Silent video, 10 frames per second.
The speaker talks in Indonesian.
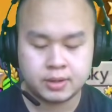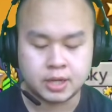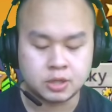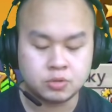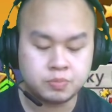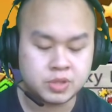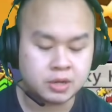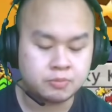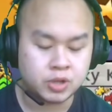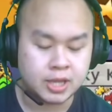Nah itu
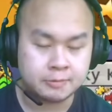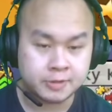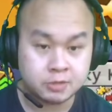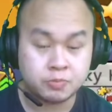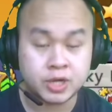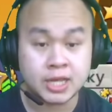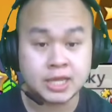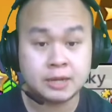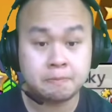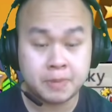biar buat upgrade, buat
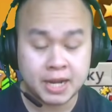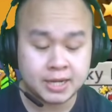naikin plan